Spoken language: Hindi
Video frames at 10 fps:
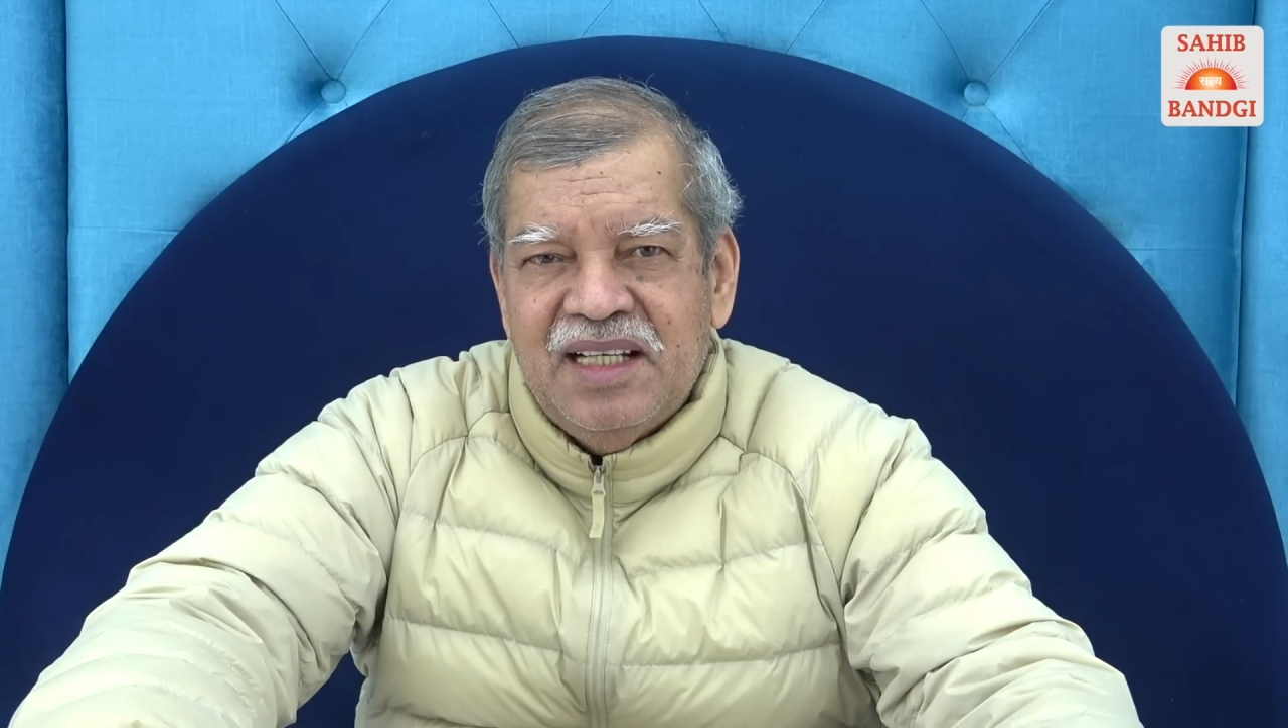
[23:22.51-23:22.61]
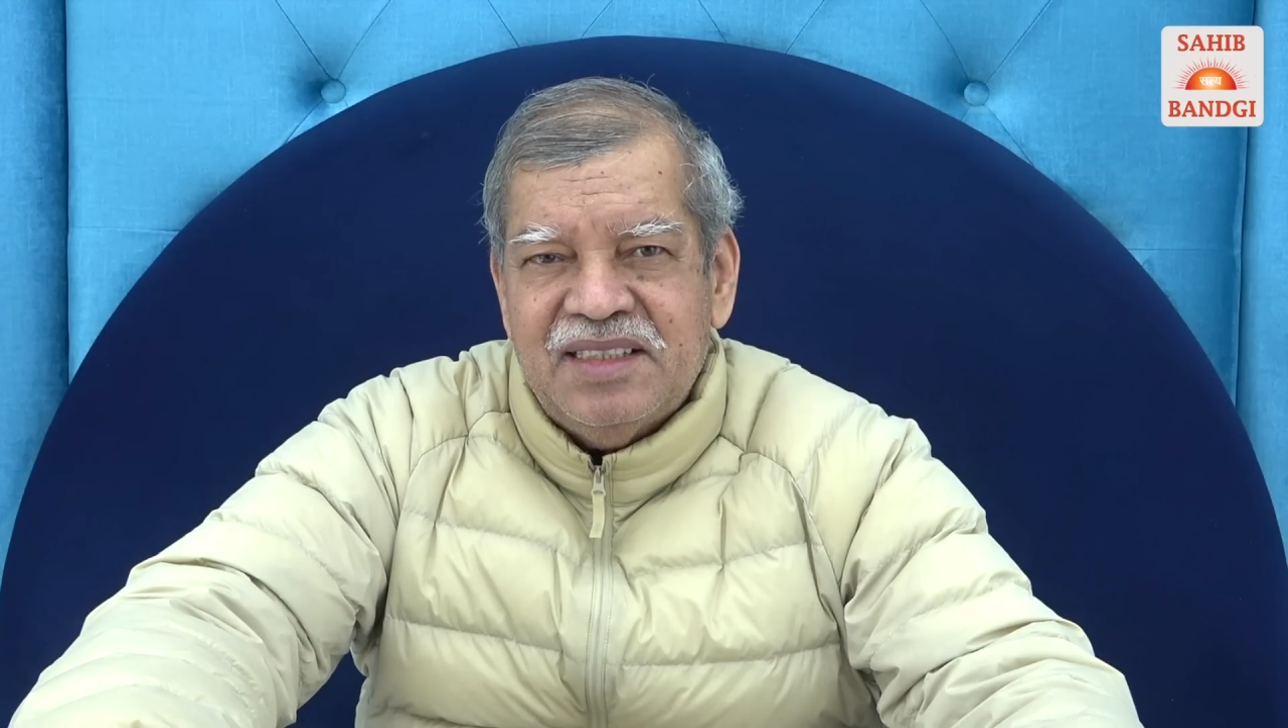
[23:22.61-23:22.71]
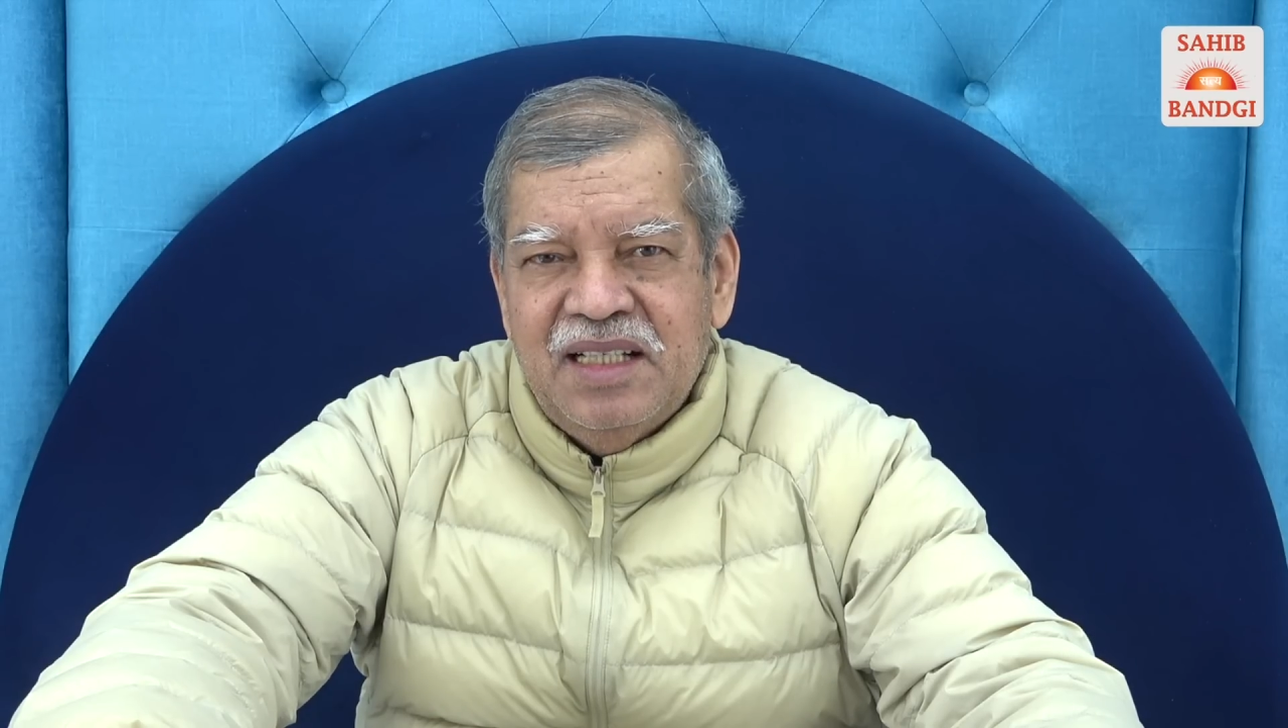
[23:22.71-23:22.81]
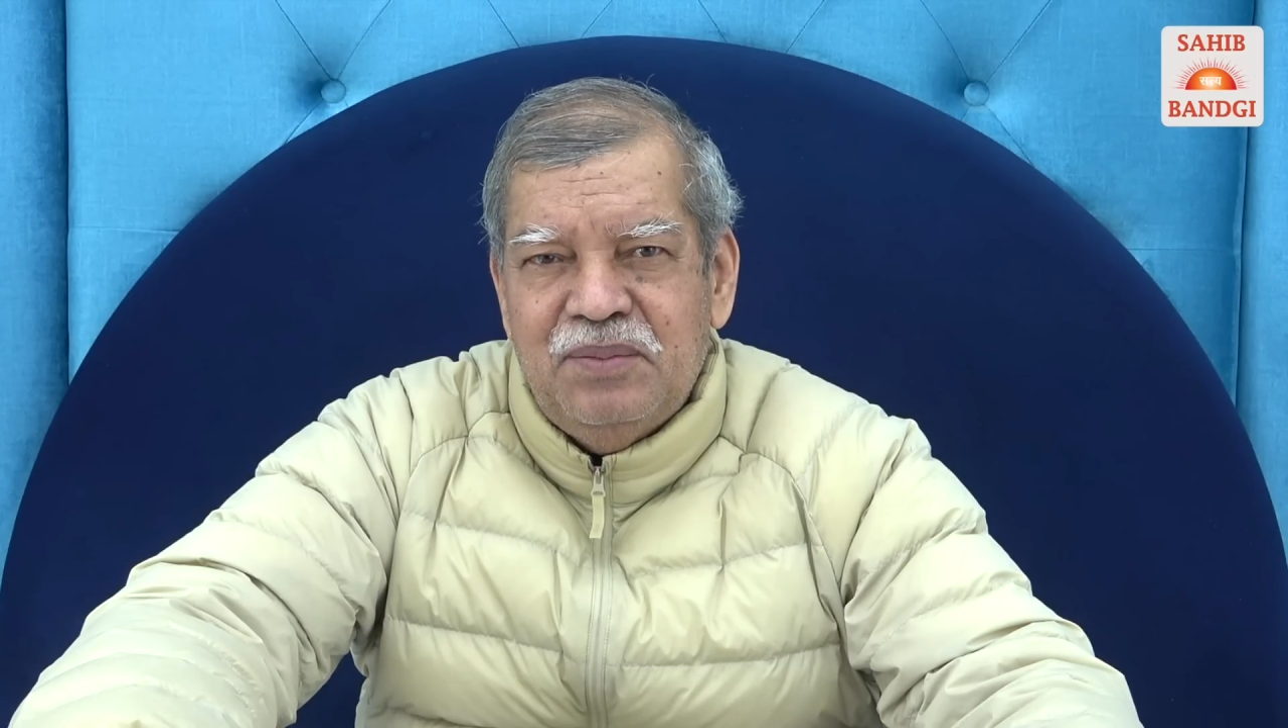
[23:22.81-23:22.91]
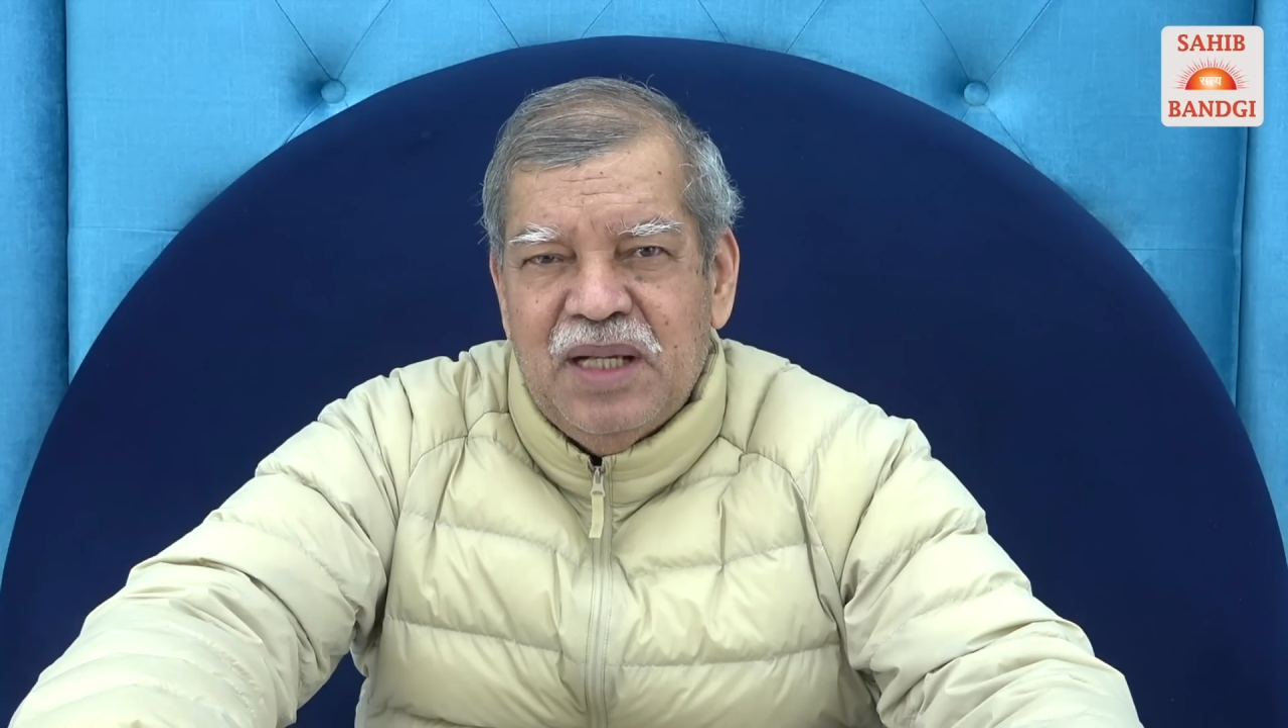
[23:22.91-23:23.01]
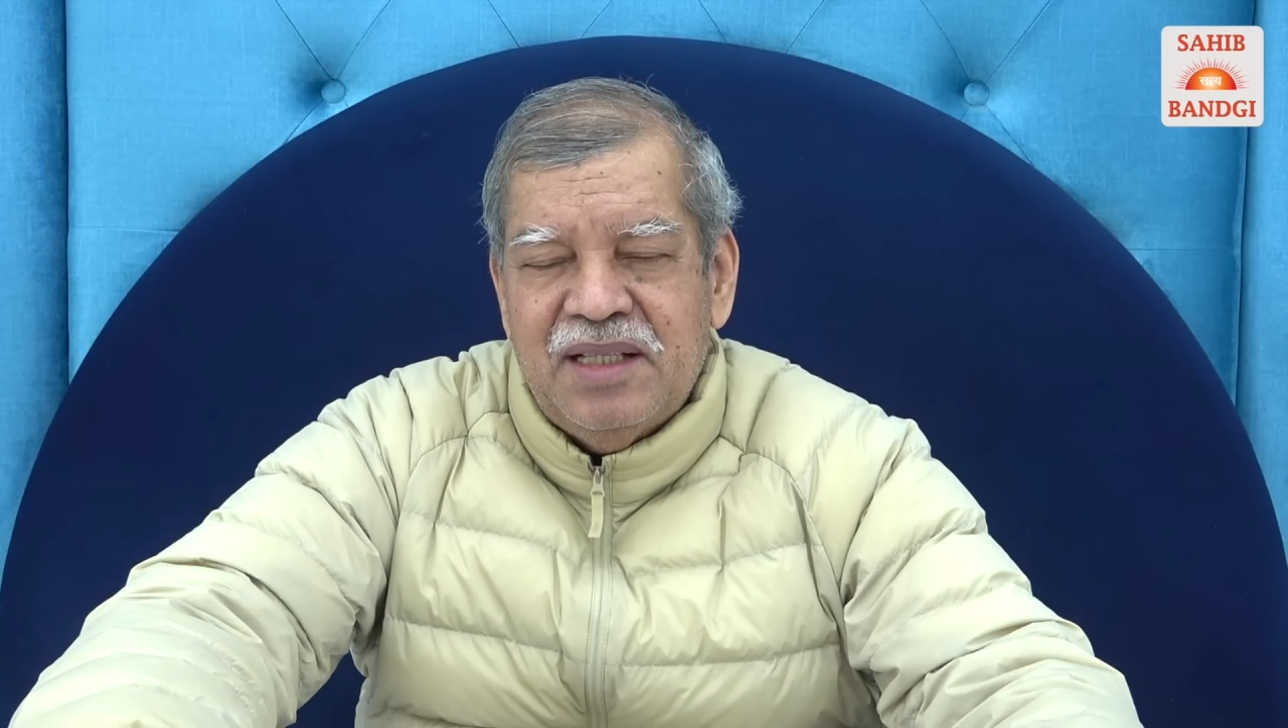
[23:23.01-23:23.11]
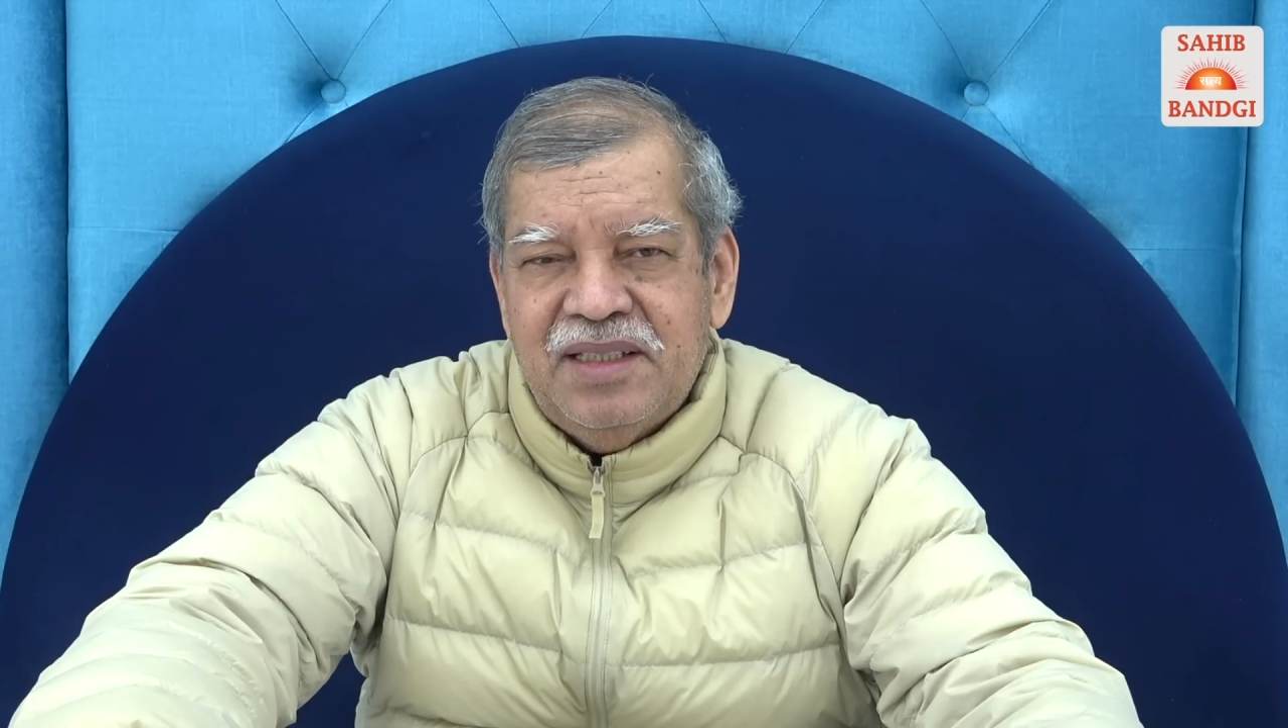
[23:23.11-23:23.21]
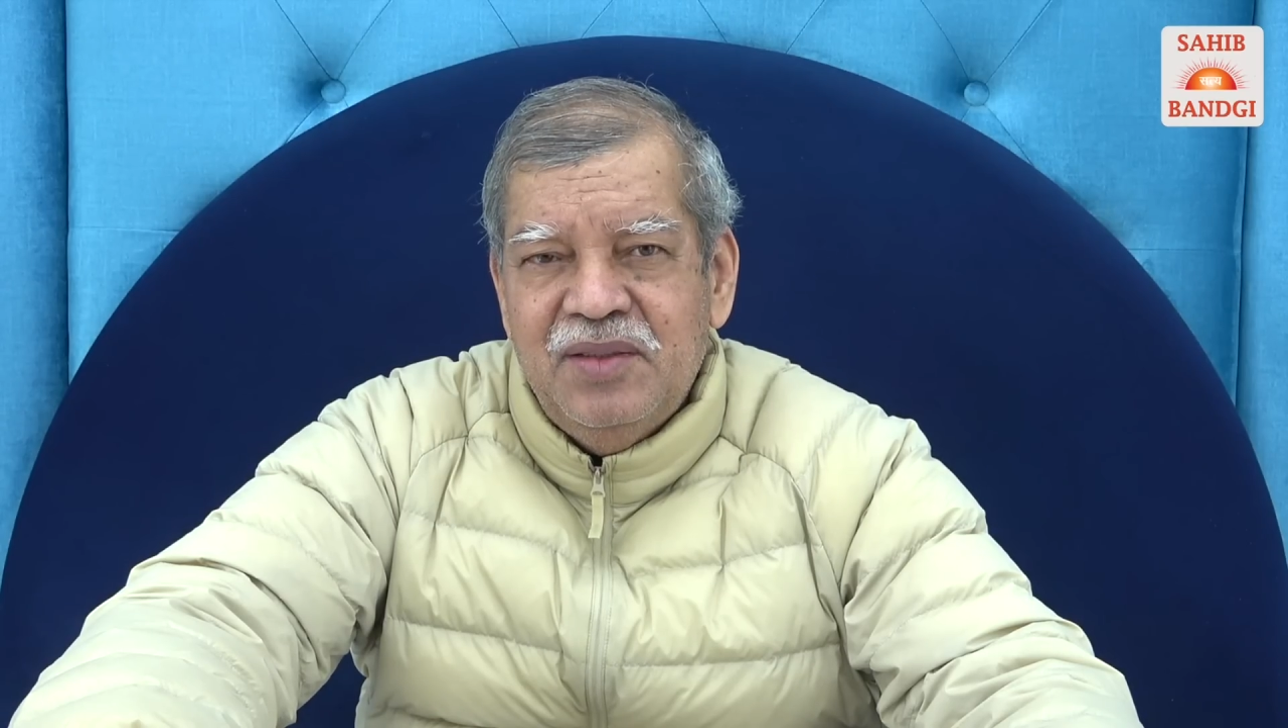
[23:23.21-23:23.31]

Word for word: हैं ऐसे ही पैर